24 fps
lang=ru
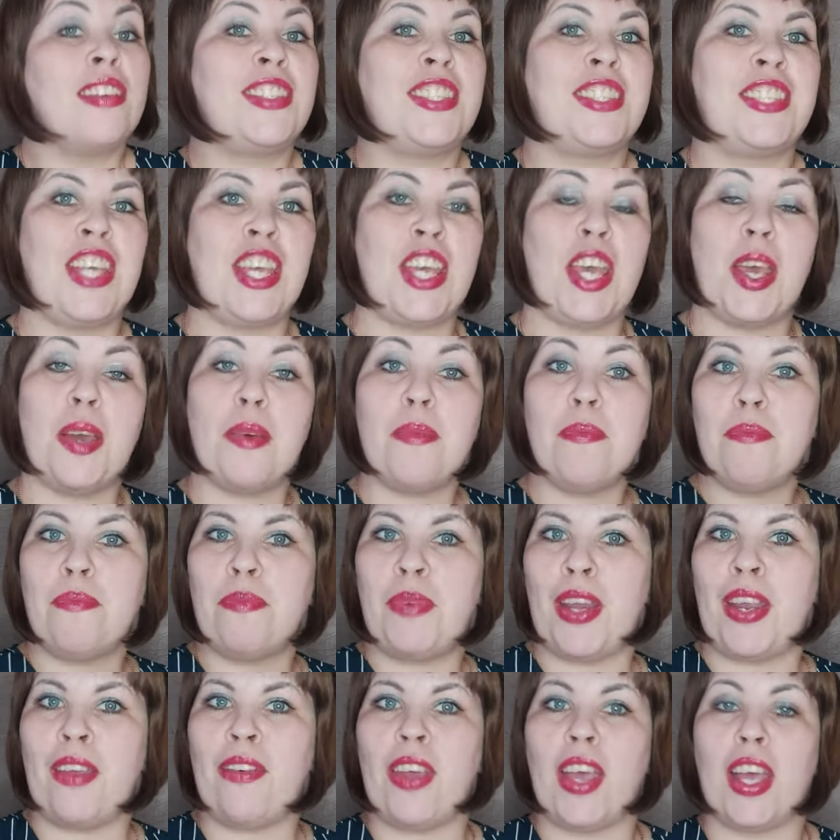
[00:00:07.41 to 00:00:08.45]
Всем
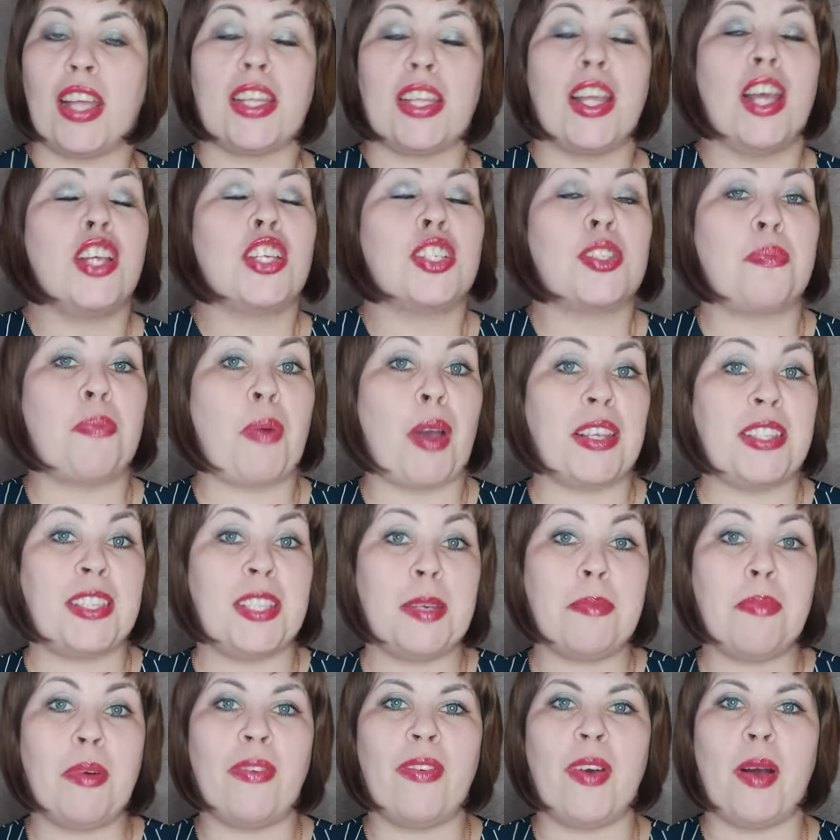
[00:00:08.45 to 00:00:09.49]
привет!
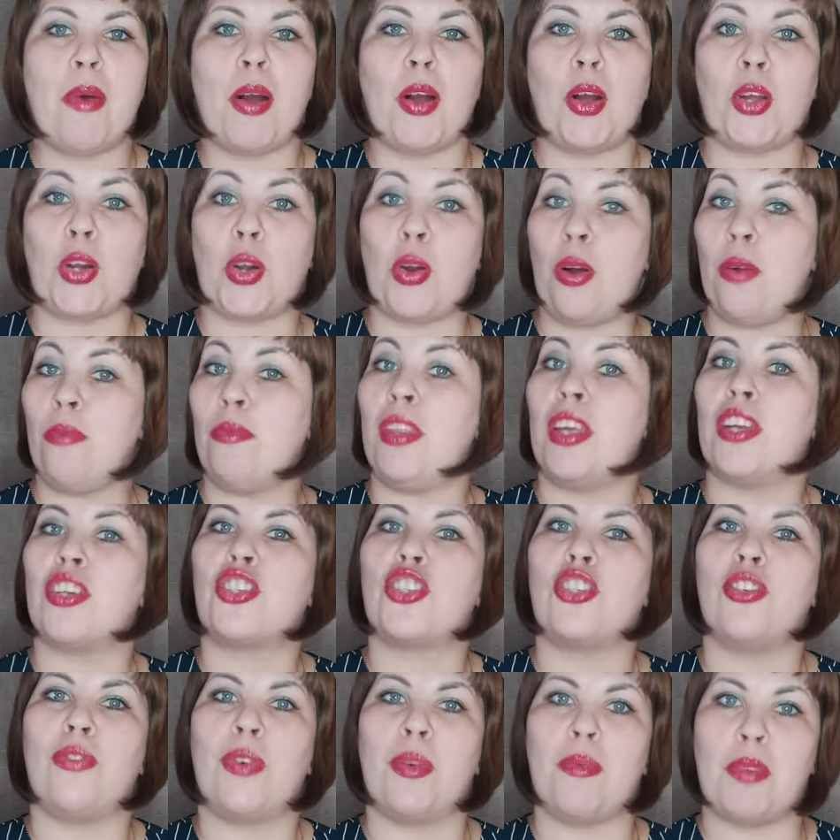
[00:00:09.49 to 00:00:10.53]
Спасибо вам огромное,
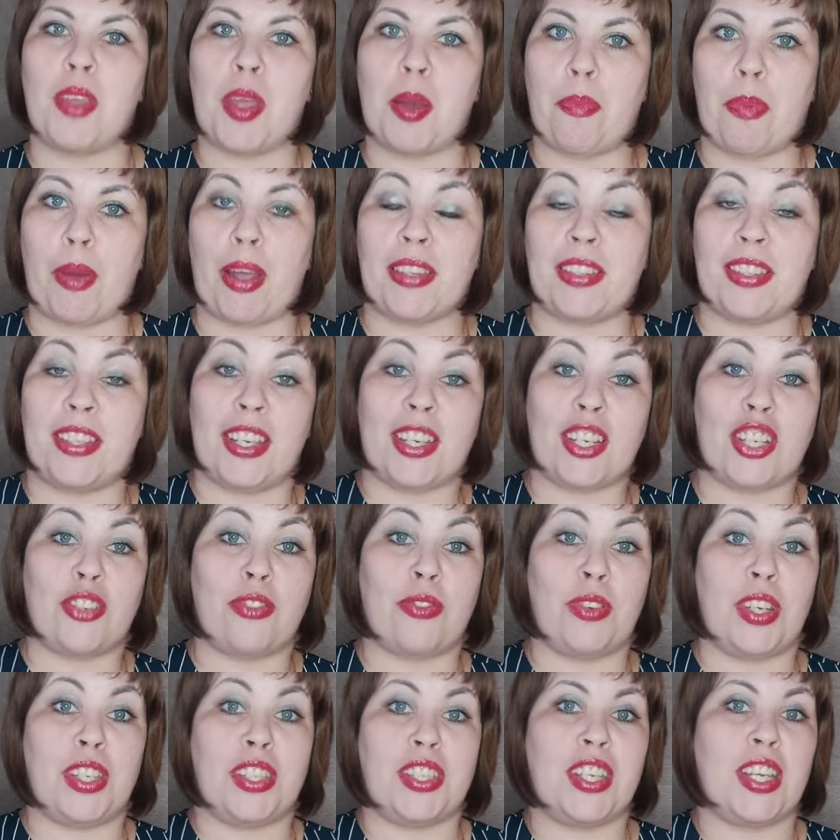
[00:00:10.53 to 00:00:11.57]
что вы меня
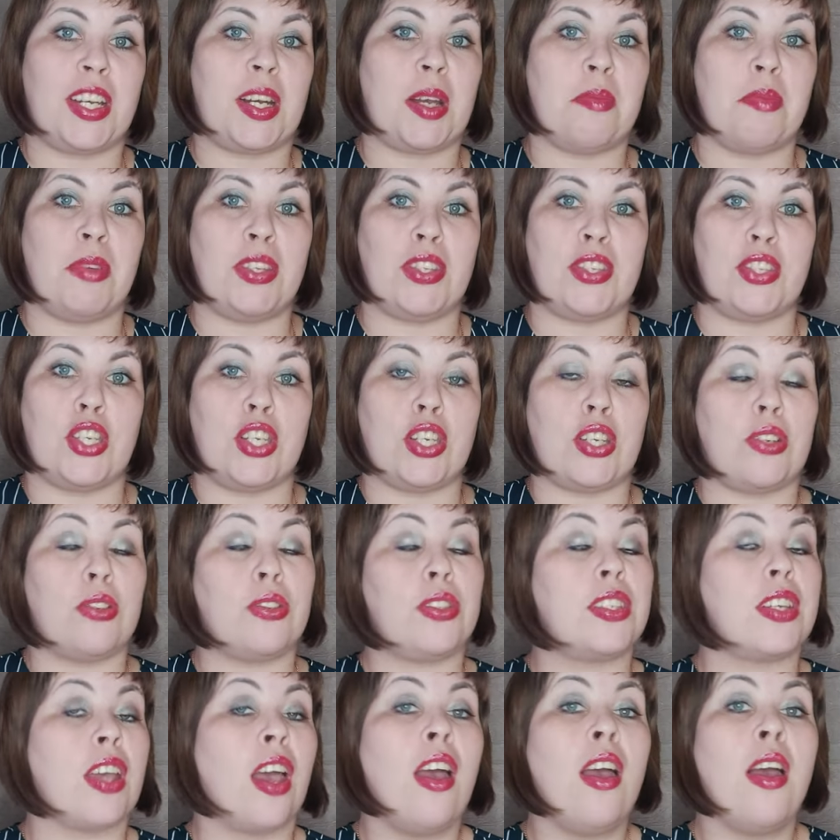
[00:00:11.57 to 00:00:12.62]
поддерживаете и
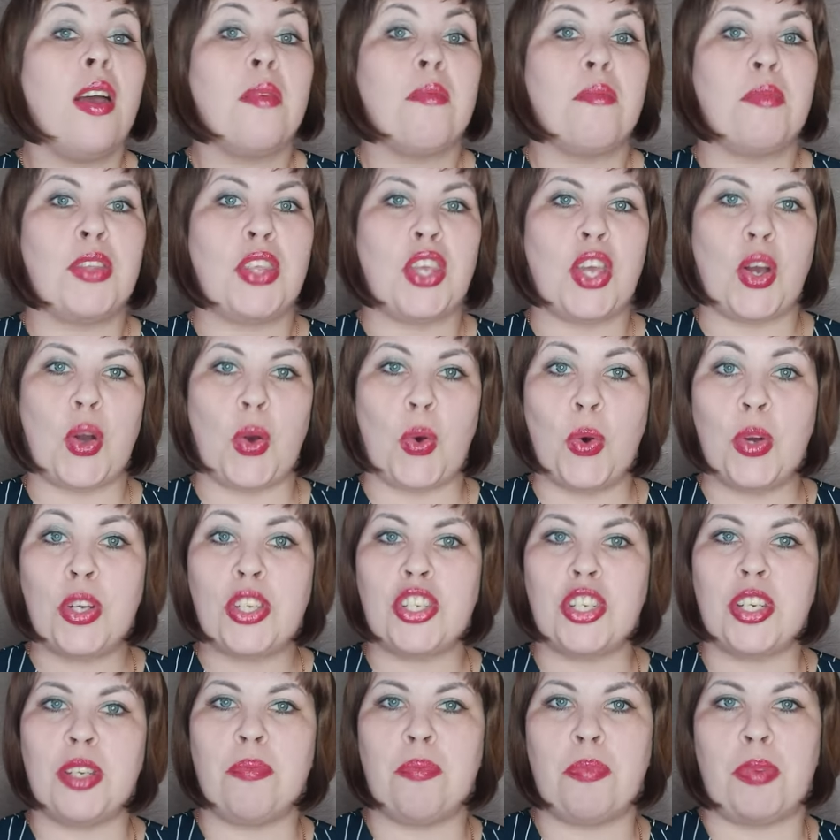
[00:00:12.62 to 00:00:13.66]
комментируете. Мне
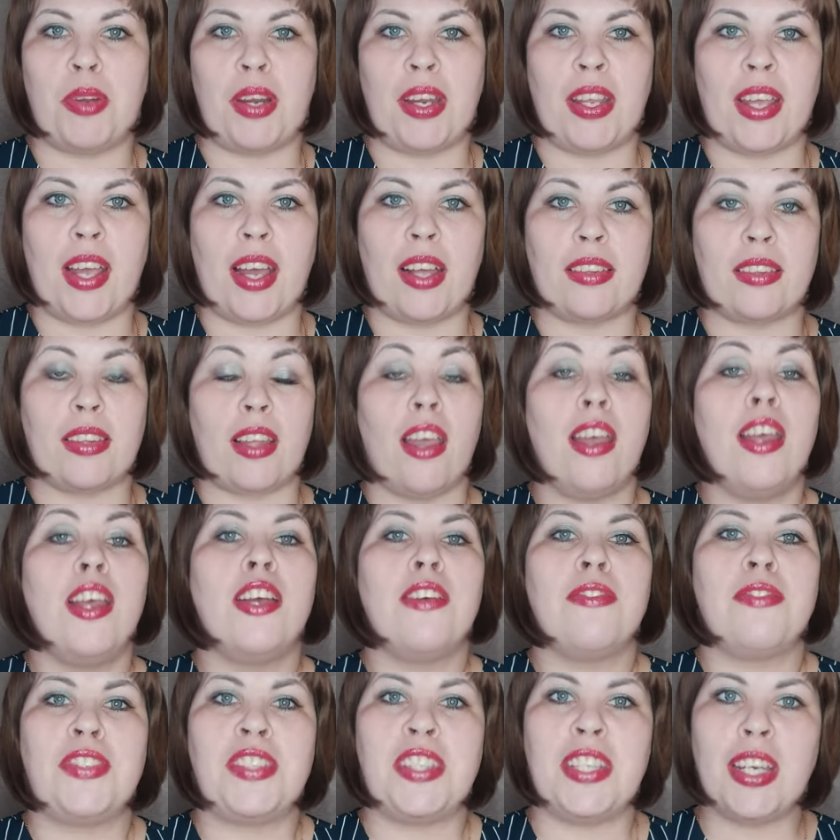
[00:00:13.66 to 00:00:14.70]
очень приятно.
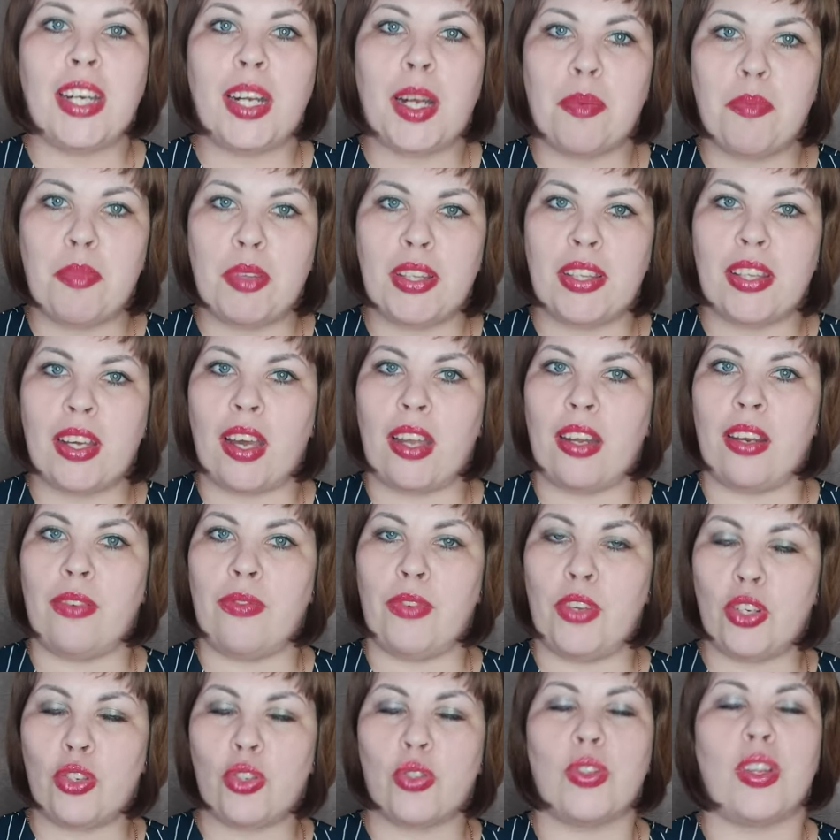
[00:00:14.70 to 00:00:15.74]
Все комментарии
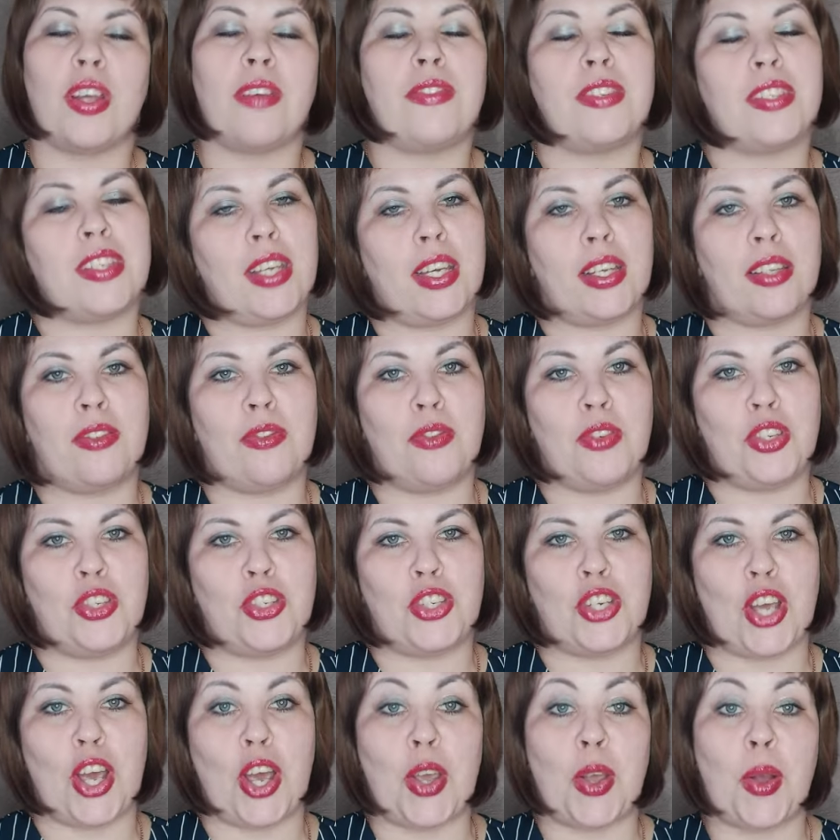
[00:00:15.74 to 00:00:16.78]
вижу, на все
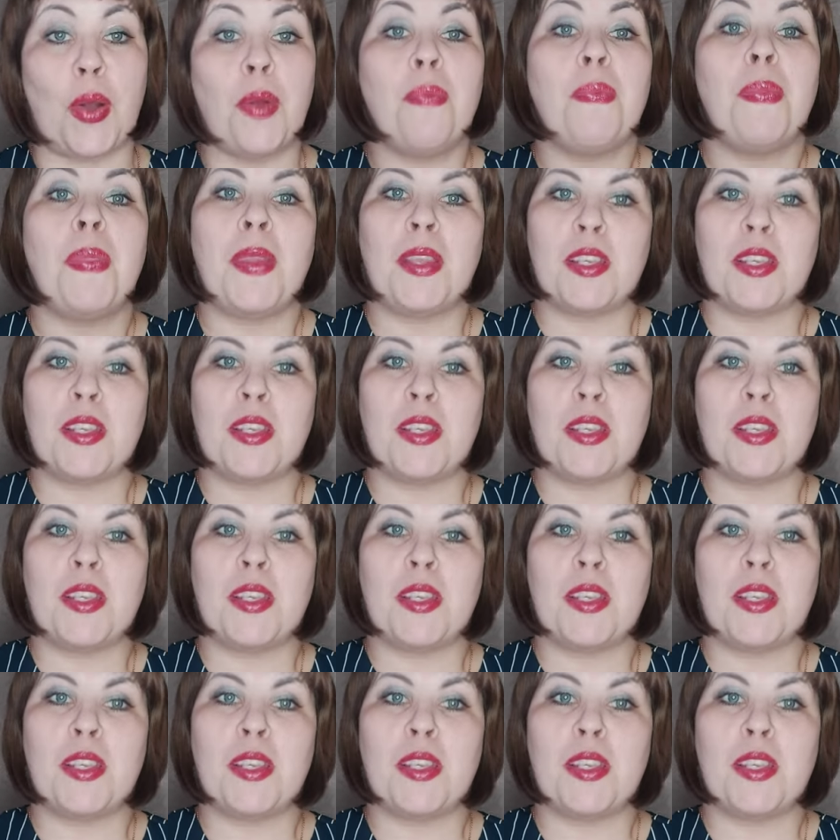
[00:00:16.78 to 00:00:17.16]
отвечаю.